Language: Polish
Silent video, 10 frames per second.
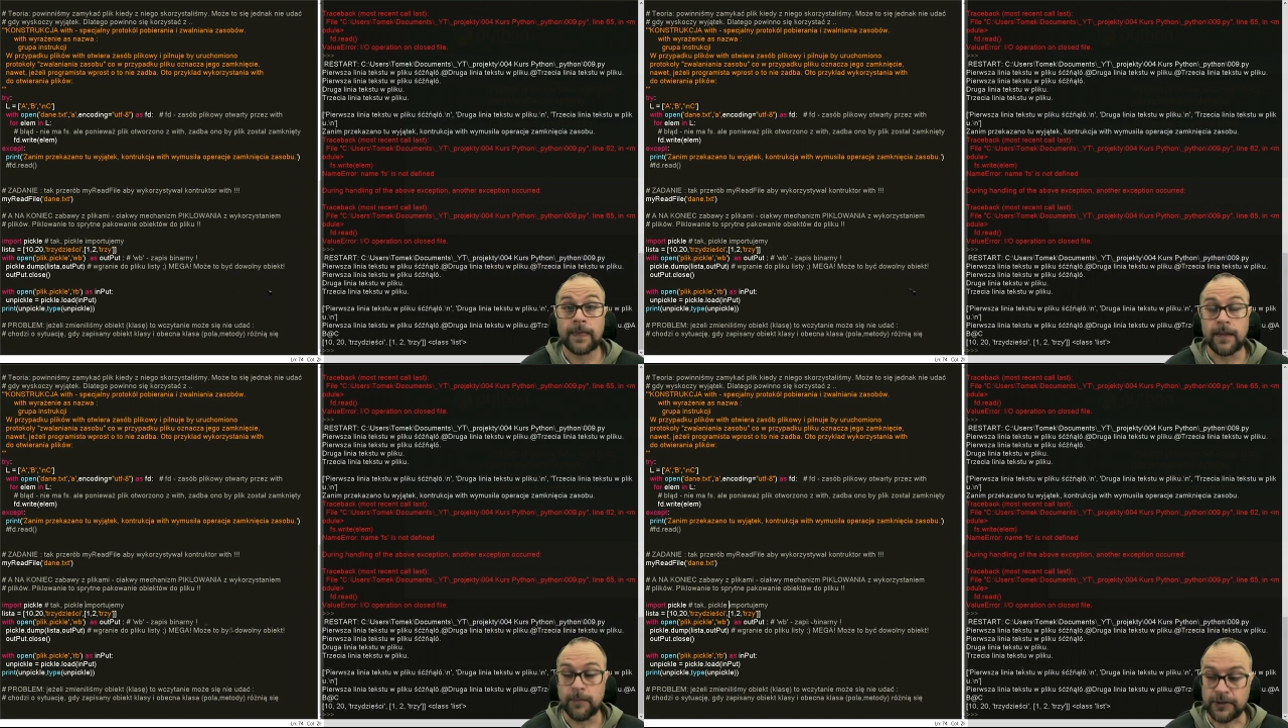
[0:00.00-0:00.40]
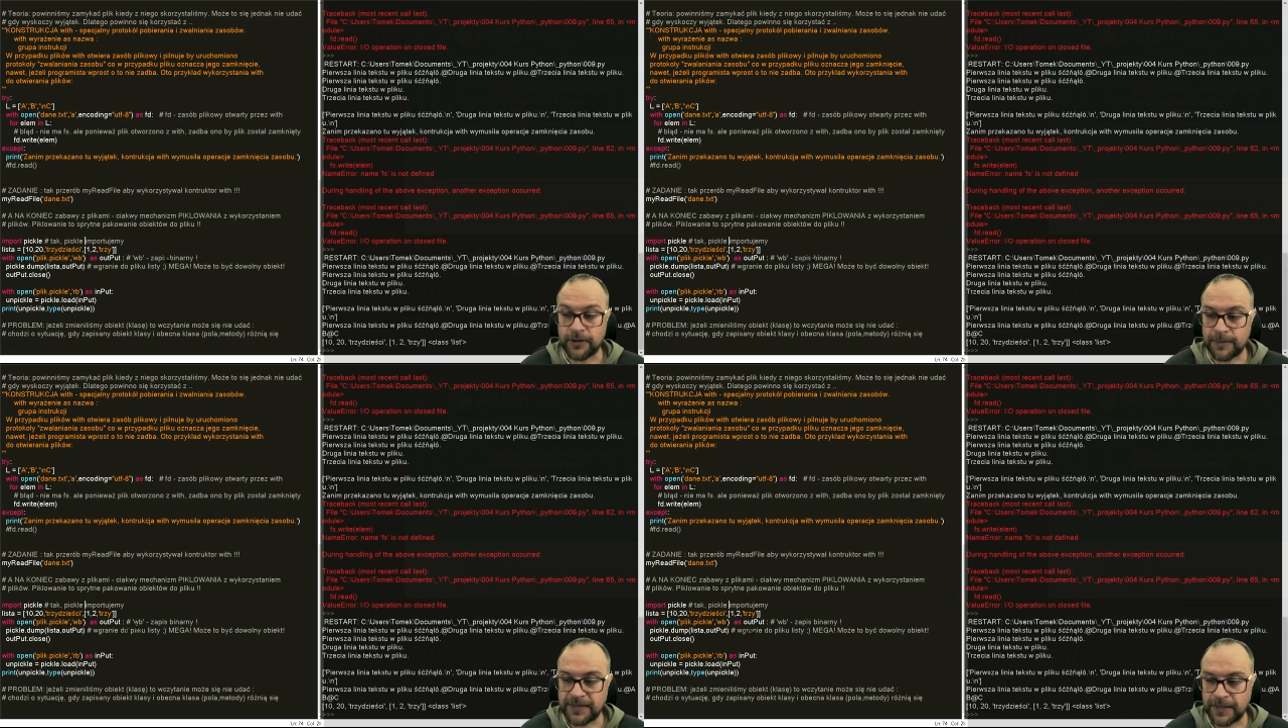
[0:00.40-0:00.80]
Python
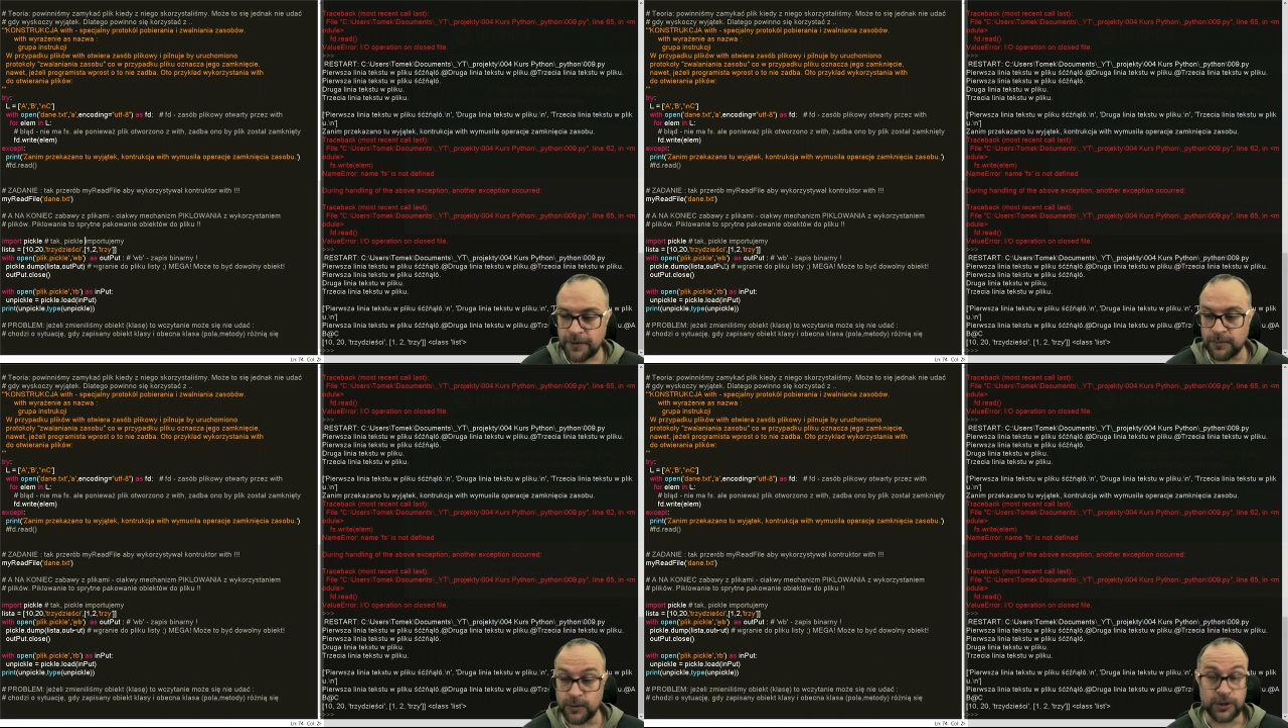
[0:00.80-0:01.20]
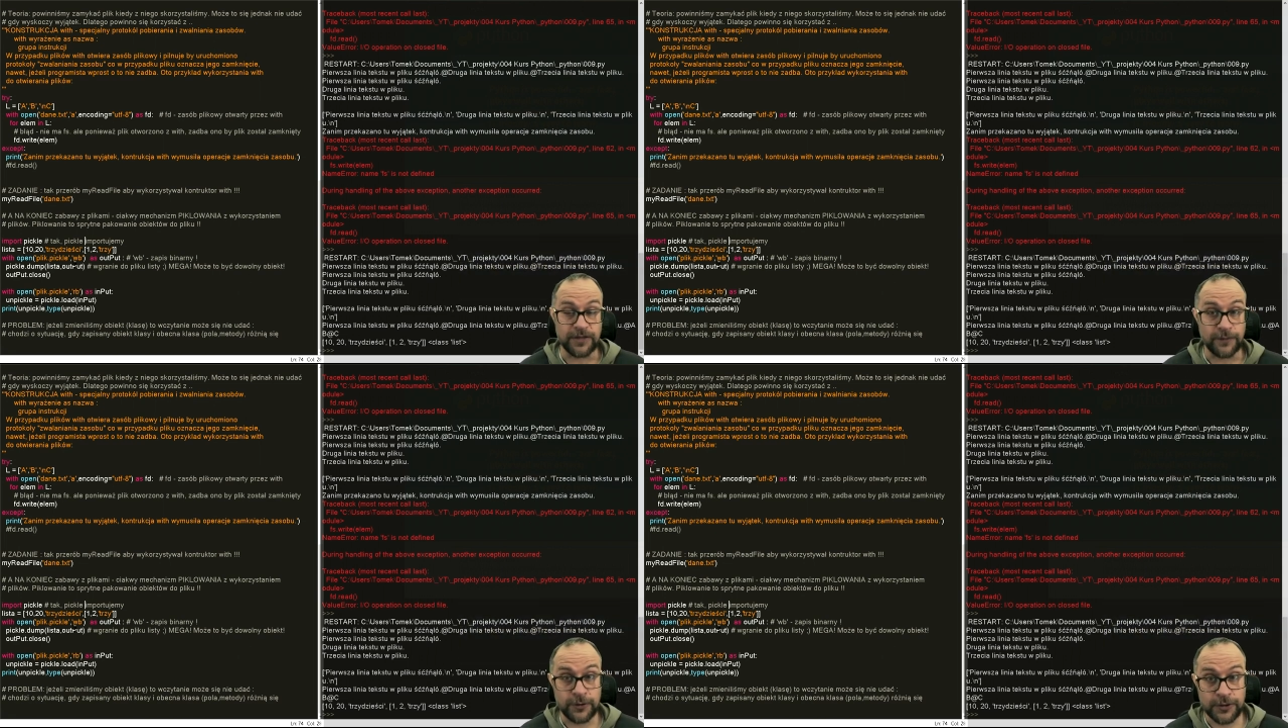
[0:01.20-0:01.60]
ma taką
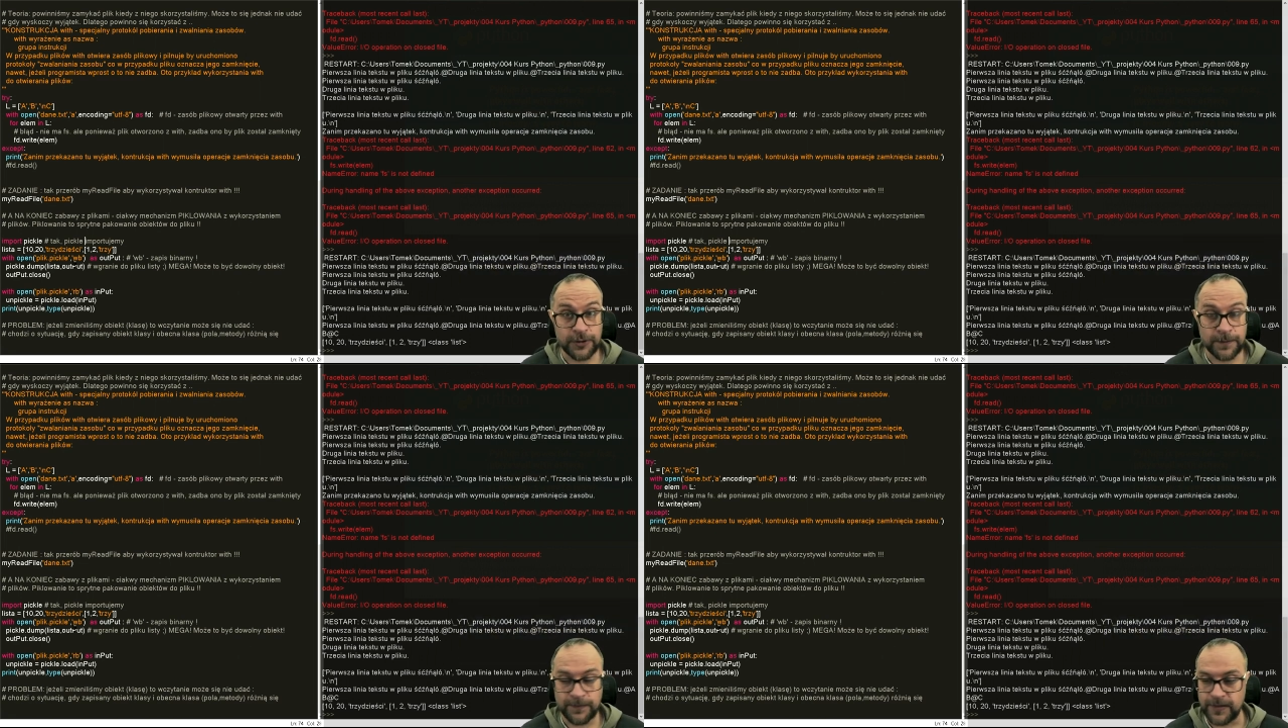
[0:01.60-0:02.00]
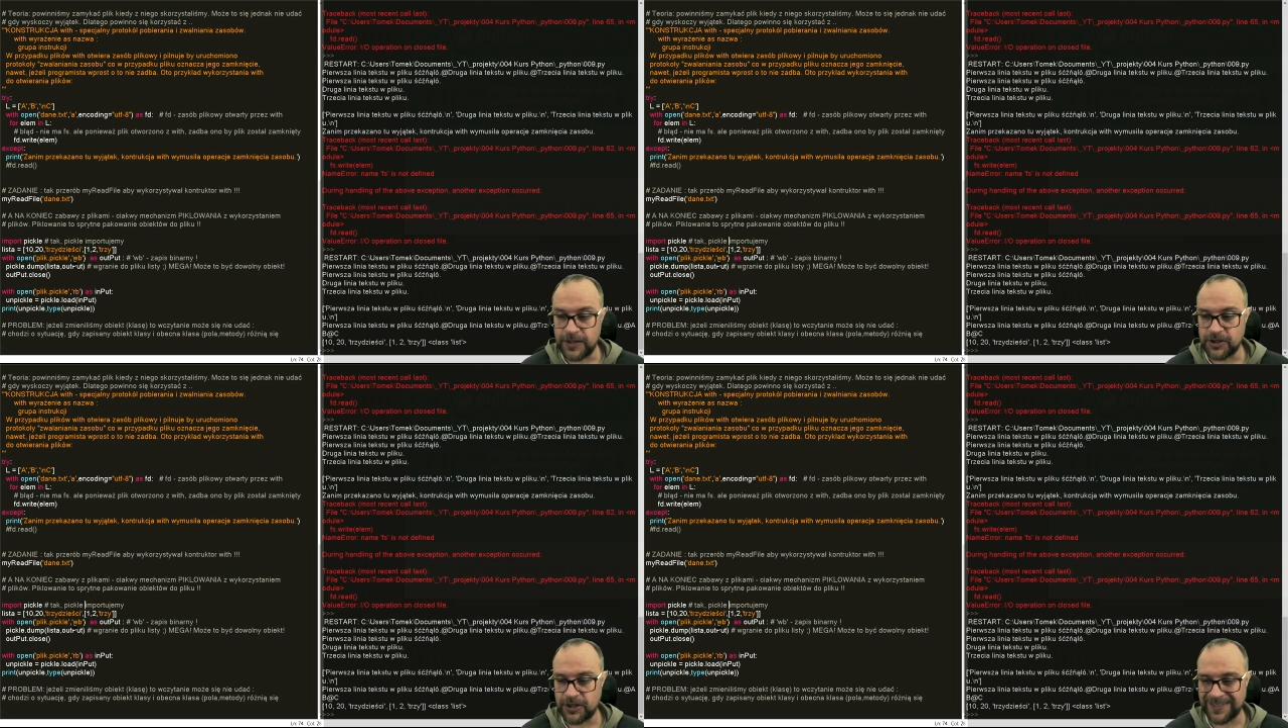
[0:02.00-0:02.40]
możliwość,
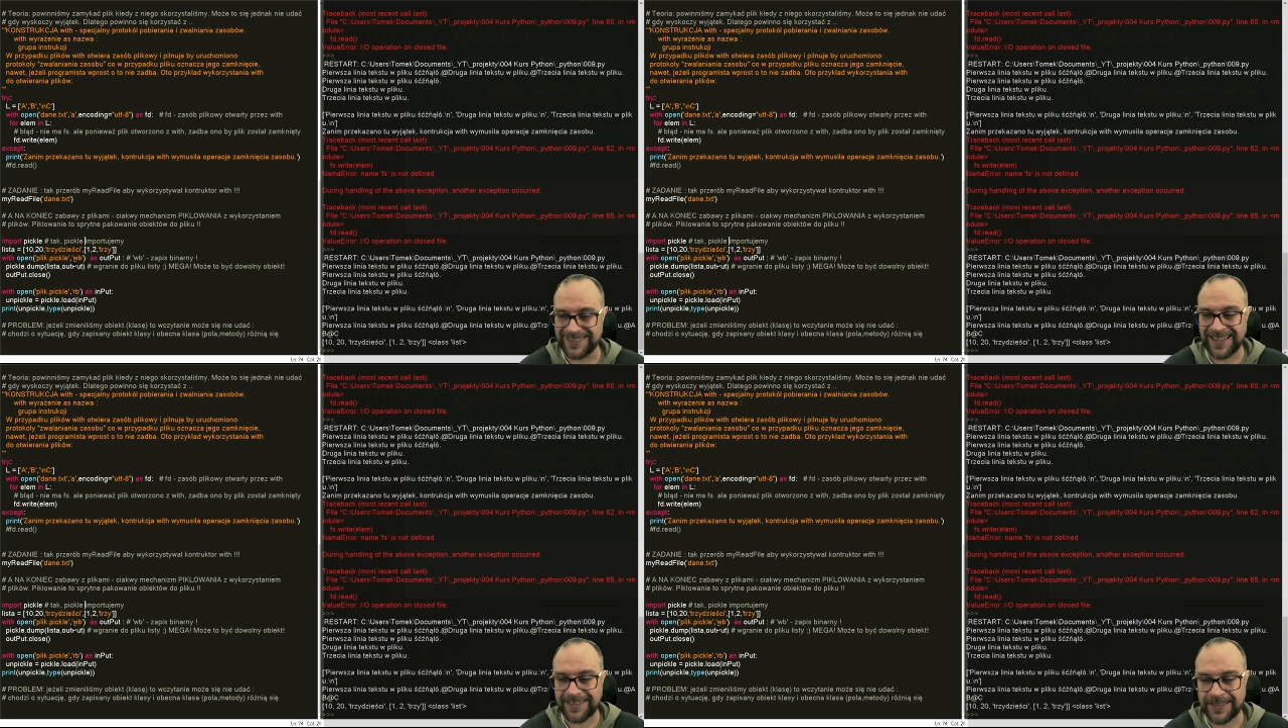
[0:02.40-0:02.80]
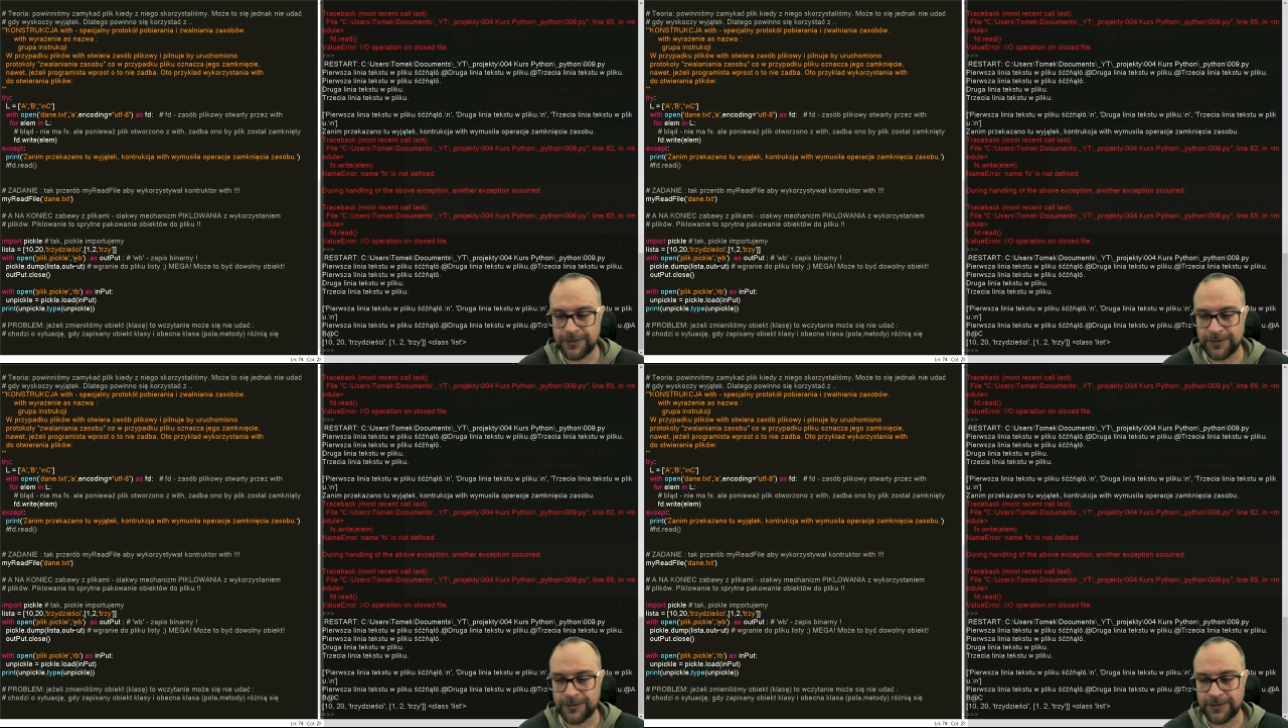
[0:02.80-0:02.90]
iż dane,